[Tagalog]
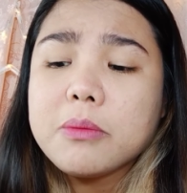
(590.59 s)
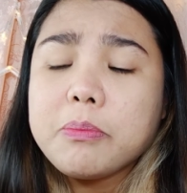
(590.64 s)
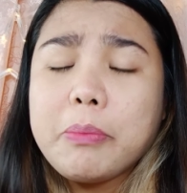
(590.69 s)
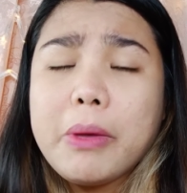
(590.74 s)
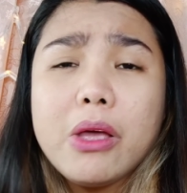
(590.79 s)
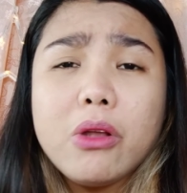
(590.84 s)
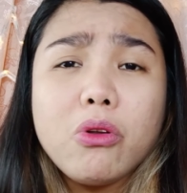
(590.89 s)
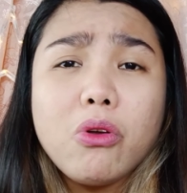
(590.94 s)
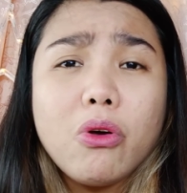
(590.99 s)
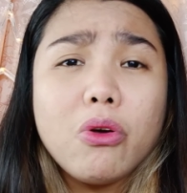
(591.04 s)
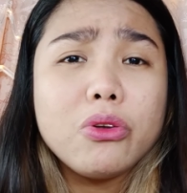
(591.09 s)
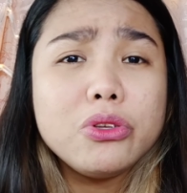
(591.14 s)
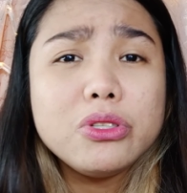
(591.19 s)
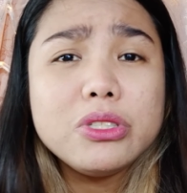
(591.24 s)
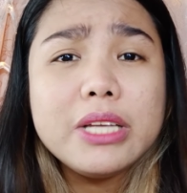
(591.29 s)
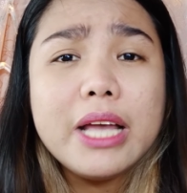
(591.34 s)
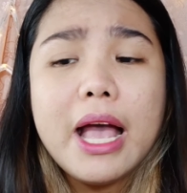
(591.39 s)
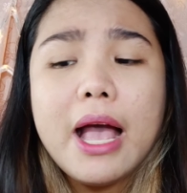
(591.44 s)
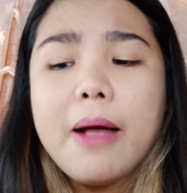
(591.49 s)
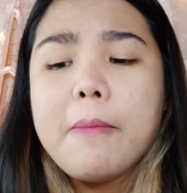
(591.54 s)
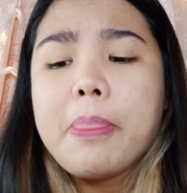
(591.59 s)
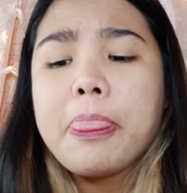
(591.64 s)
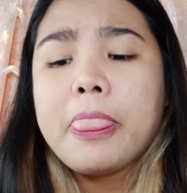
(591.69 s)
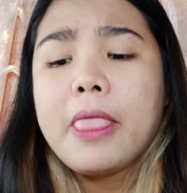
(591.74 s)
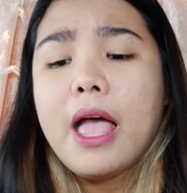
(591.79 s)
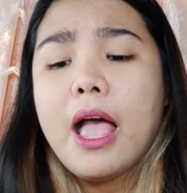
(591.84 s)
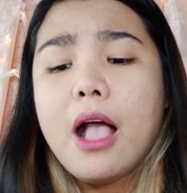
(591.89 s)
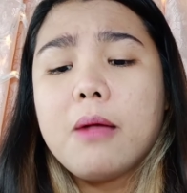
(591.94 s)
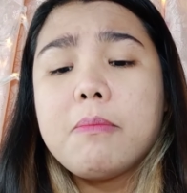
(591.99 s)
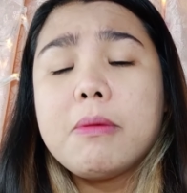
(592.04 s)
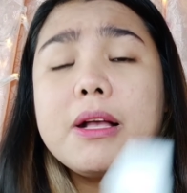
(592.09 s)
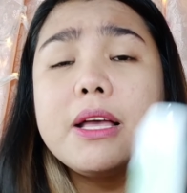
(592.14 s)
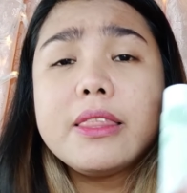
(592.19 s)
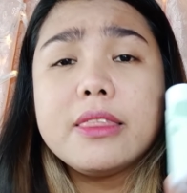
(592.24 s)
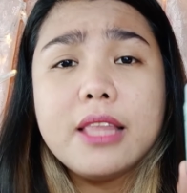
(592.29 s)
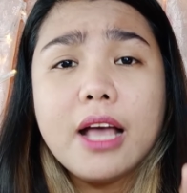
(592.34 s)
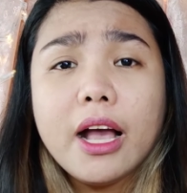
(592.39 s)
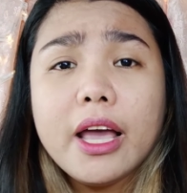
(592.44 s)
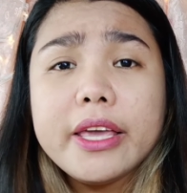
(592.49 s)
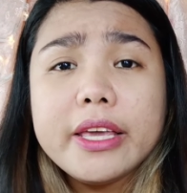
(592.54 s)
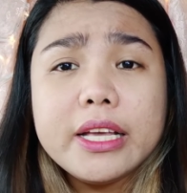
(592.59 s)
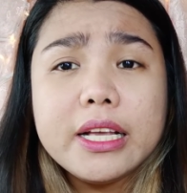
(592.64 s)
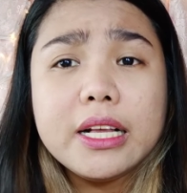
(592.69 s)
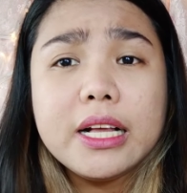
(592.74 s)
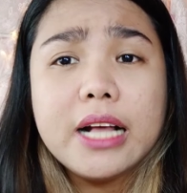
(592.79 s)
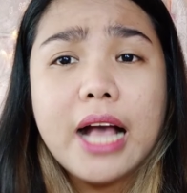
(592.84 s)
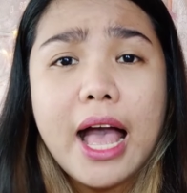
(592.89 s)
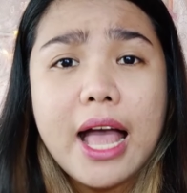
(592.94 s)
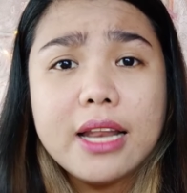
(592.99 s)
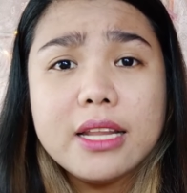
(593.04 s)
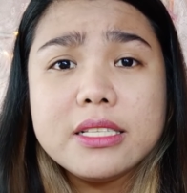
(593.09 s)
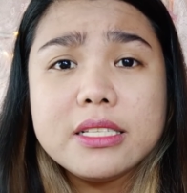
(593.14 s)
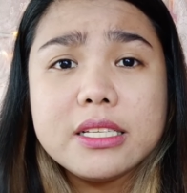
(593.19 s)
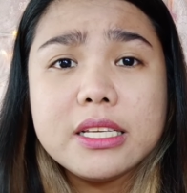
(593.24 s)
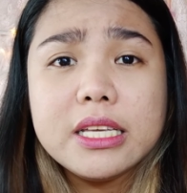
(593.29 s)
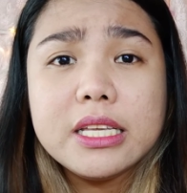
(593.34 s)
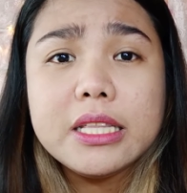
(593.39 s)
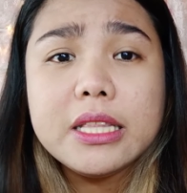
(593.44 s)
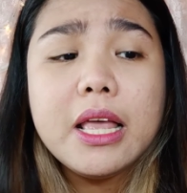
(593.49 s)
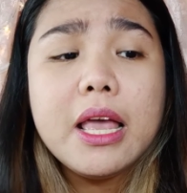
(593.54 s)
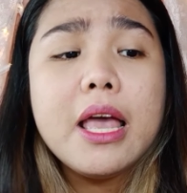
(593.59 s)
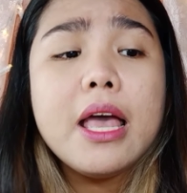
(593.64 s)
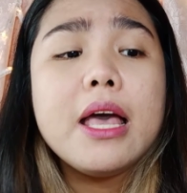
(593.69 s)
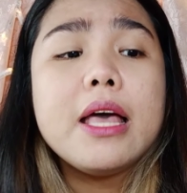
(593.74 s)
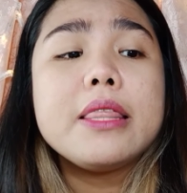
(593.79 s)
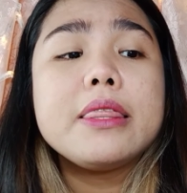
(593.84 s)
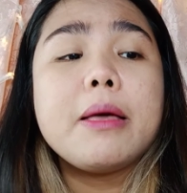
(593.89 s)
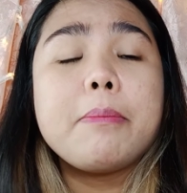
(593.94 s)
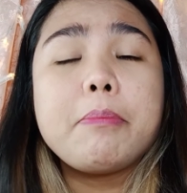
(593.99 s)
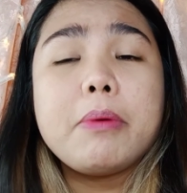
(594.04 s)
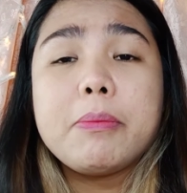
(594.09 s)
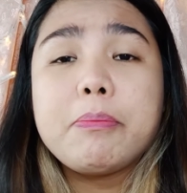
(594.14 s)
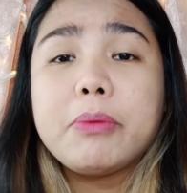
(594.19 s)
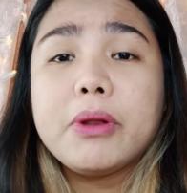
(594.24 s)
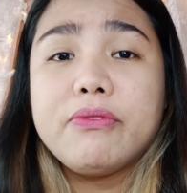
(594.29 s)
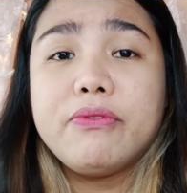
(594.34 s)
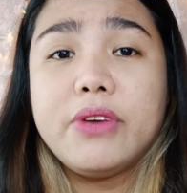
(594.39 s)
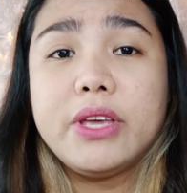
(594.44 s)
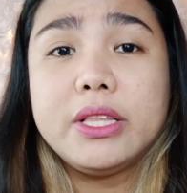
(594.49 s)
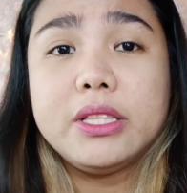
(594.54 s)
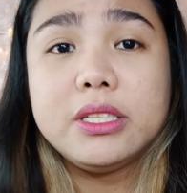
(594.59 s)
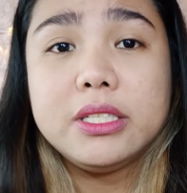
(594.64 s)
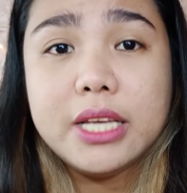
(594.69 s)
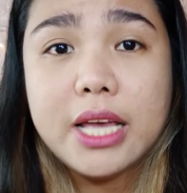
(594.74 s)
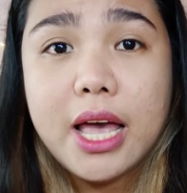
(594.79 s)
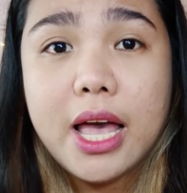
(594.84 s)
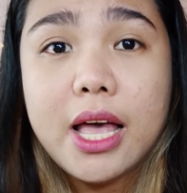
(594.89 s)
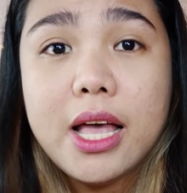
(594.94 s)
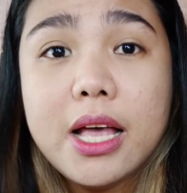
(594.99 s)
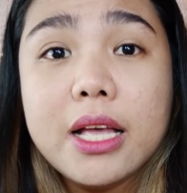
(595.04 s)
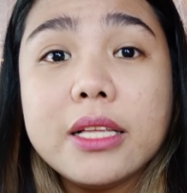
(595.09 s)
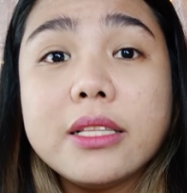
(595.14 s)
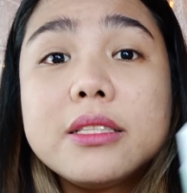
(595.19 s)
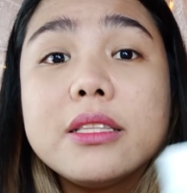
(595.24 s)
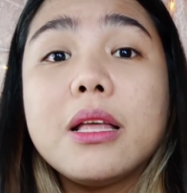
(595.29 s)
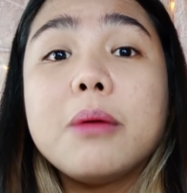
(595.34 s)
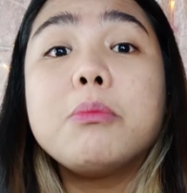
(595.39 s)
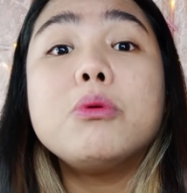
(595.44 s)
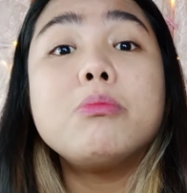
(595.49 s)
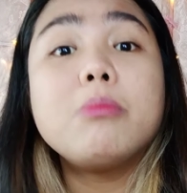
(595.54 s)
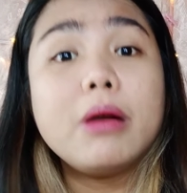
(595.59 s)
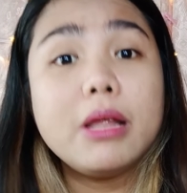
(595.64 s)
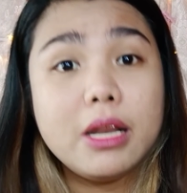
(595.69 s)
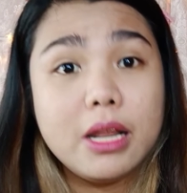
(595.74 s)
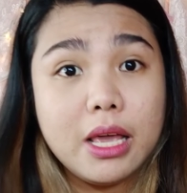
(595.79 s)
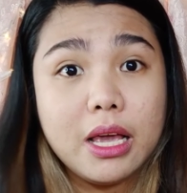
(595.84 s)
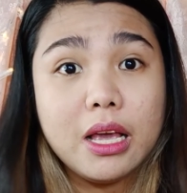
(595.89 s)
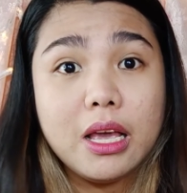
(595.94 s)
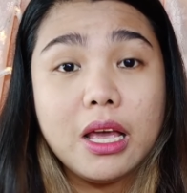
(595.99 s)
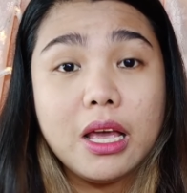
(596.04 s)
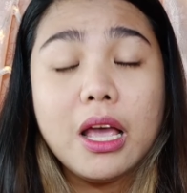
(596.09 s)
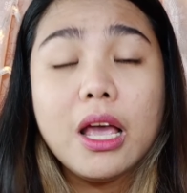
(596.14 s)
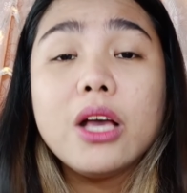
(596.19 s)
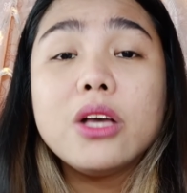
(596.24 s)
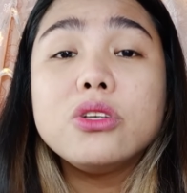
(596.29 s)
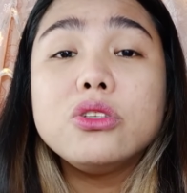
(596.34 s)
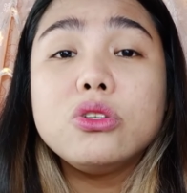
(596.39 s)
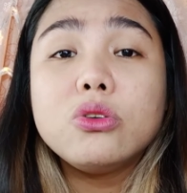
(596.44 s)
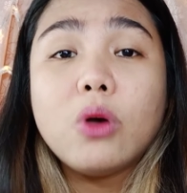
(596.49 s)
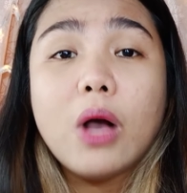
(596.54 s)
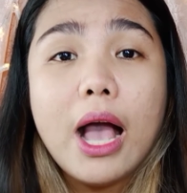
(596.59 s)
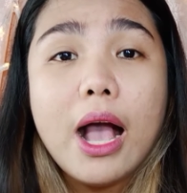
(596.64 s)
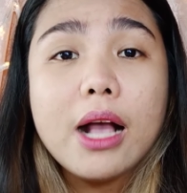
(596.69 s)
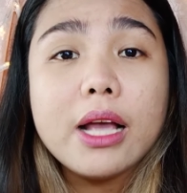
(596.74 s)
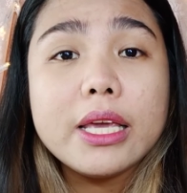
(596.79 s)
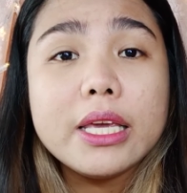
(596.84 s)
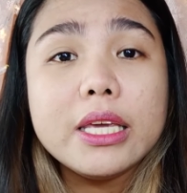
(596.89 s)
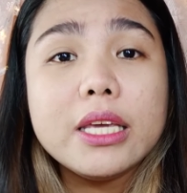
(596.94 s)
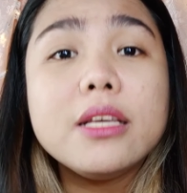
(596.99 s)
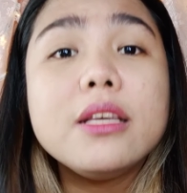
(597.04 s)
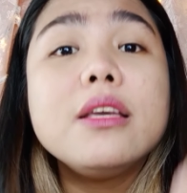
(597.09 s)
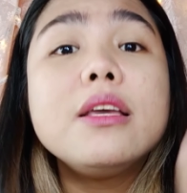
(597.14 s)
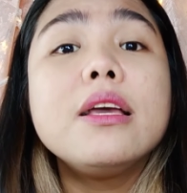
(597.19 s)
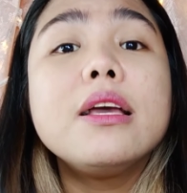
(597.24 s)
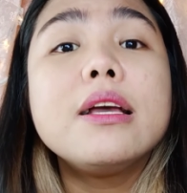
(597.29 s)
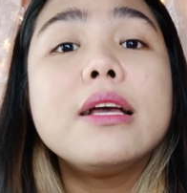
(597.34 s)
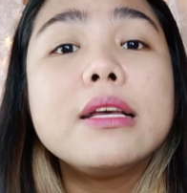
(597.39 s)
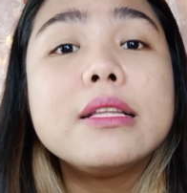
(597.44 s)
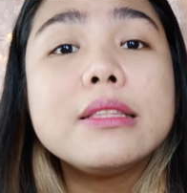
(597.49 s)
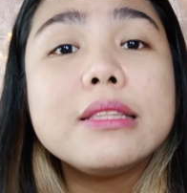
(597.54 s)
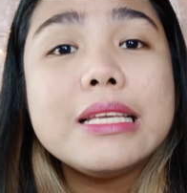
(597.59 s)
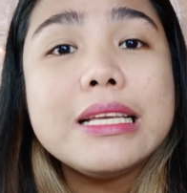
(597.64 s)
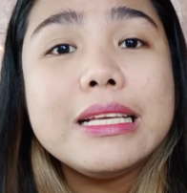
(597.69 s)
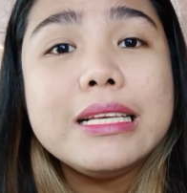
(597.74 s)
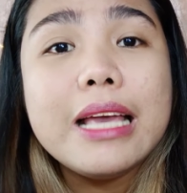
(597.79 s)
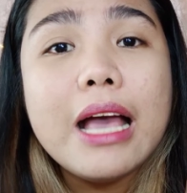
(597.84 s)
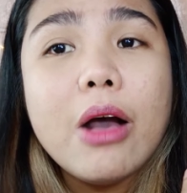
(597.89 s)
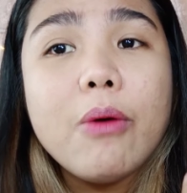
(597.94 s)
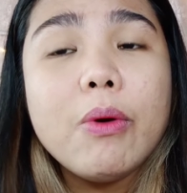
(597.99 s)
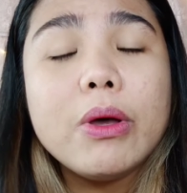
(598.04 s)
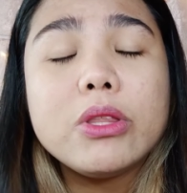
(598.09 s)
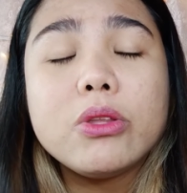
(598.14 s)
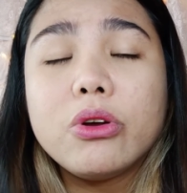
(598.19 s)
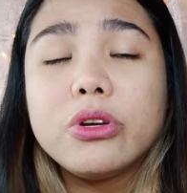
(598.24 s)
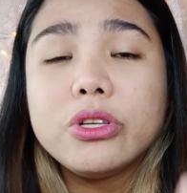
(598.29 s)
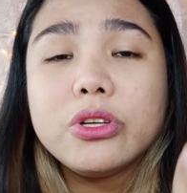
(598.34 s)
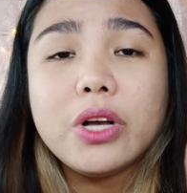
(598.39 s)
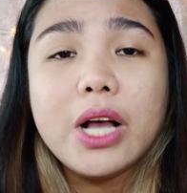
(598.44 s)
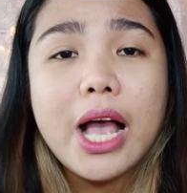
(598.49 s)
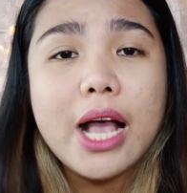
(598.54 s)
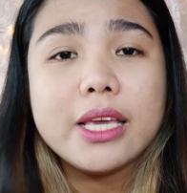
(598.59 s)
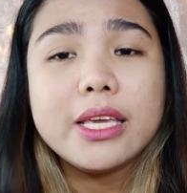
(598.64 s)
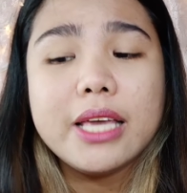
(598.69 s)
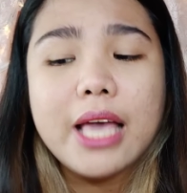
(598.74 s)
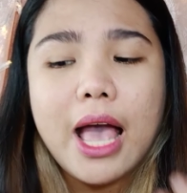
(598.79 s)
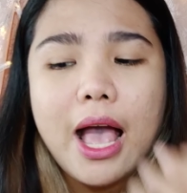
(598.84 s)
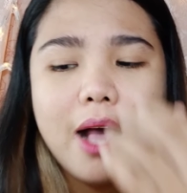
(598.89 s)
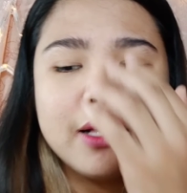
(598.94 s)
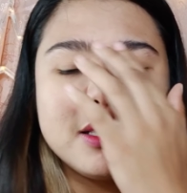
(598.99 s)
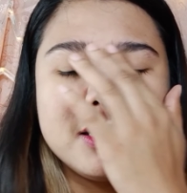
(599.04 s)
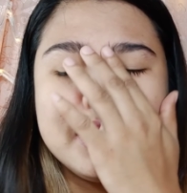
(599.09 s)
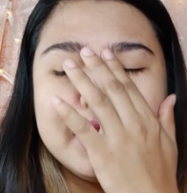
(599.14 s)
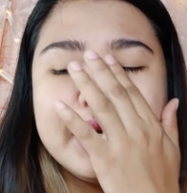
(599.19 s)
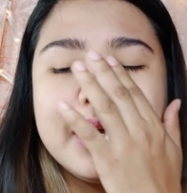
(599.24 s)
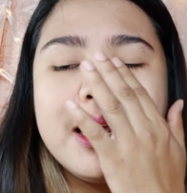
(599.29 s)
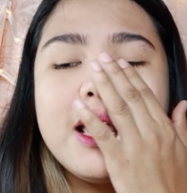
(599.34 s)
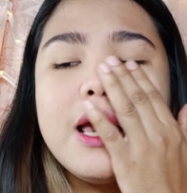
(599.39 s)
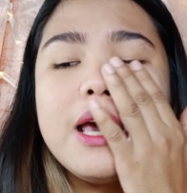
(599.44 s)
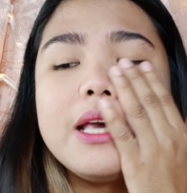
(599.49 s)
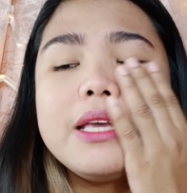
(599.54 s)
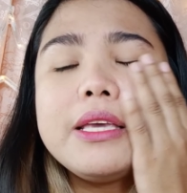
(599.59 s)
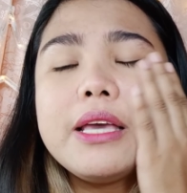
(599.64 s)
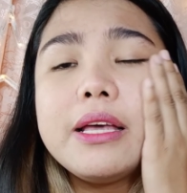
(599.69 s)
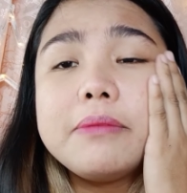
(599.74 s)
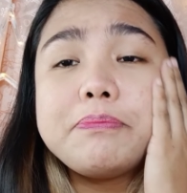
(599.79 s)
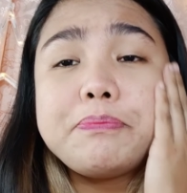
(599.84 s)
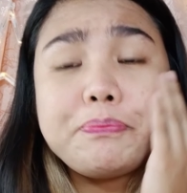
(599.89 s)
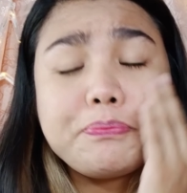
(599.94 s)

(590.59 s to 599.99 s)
Pero yun nga, ang maganda kay Kali Skin na pe-prevent niya na bumalik yung aking tigyawat or yung aking acne. Yan.